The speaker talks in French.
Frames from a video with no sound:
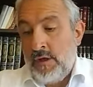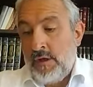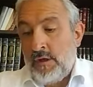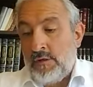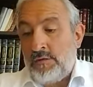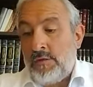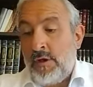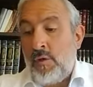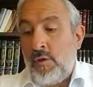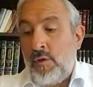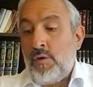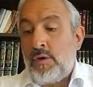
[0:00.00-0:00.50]

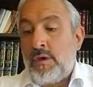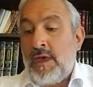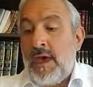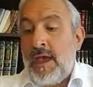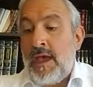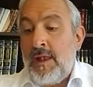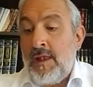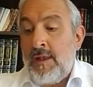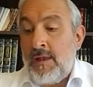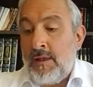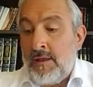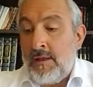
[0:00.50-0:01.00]
dans
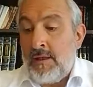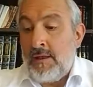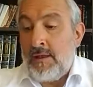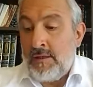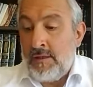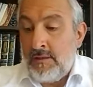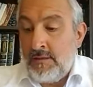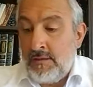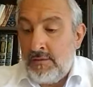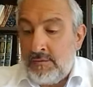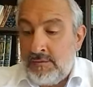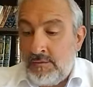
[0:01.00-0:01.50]
lequel
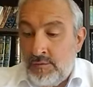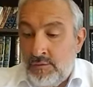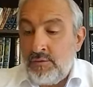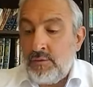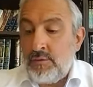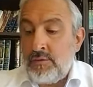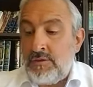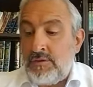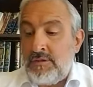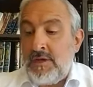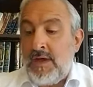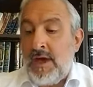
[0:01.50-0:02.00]
Dieu
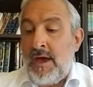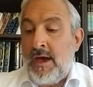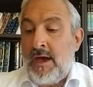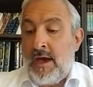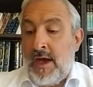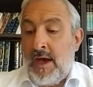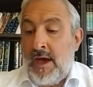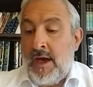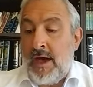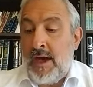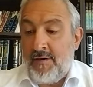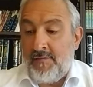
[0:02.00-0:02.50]
dit à
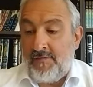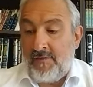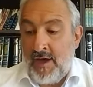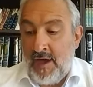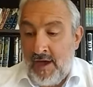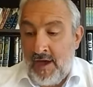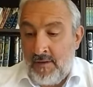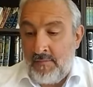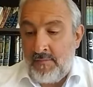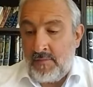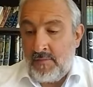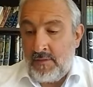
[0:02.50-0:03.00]

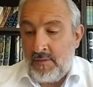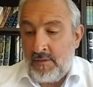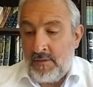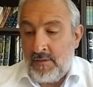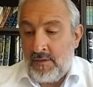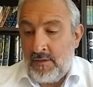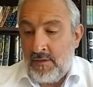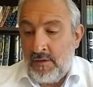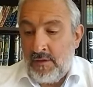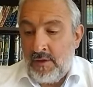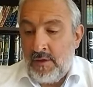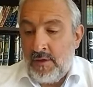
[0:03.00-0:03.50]
Avraham
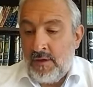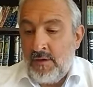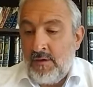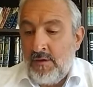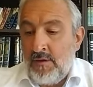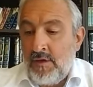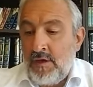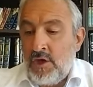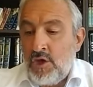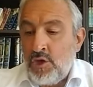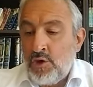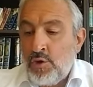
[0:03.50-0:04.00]

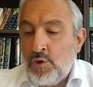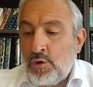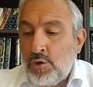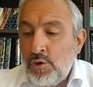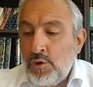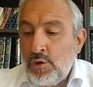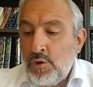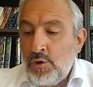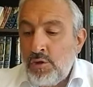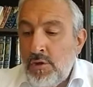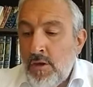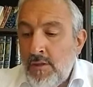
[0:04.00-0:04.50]
je te
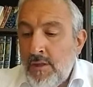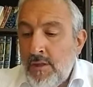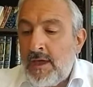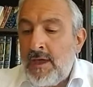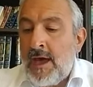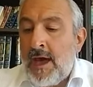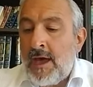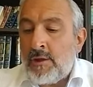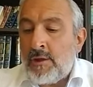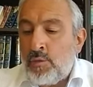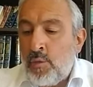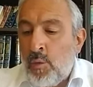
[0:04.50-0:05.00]
donnerai à
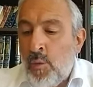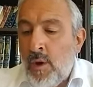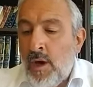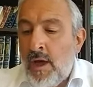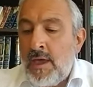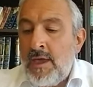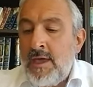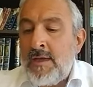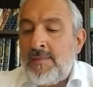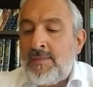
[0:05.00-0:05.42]
toi et à ta